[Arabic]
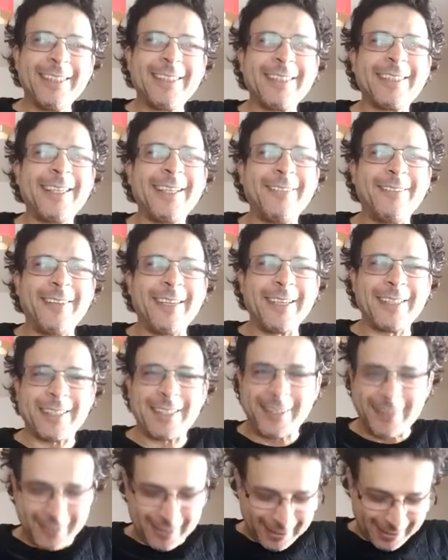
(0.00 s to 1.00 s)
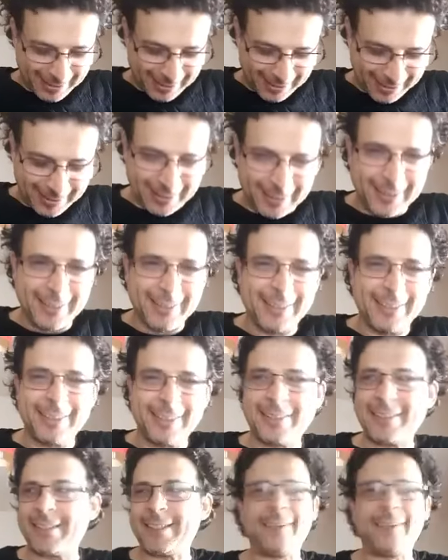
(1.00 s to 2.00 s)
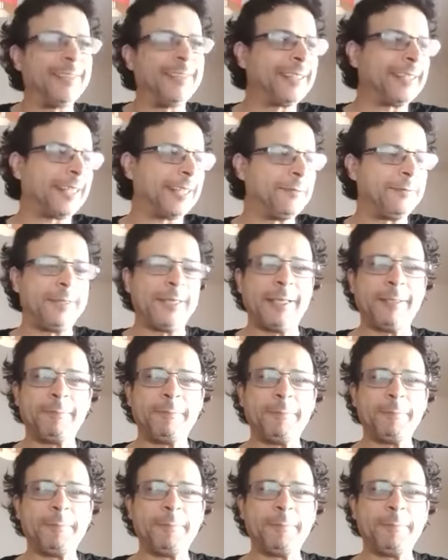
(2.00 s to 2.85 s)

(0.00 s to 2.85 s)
Ça va, ça va. Ça va très bien.